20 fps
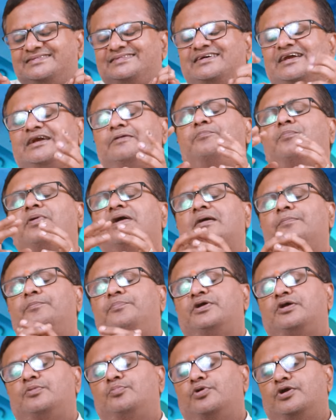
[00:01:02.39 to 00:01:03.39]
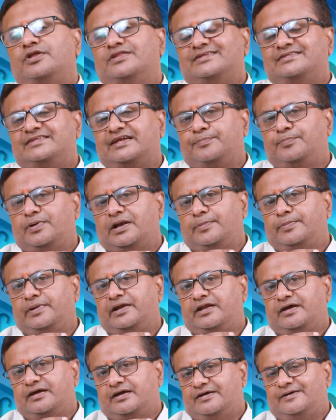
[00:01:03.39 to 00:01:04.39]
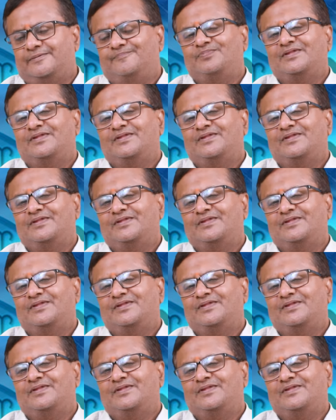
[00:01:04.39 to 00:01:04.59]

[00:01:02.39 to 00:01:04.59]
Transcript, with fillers: திருட்பலம் பெறும் பொழுது திருட்பலம்னு என்னங்க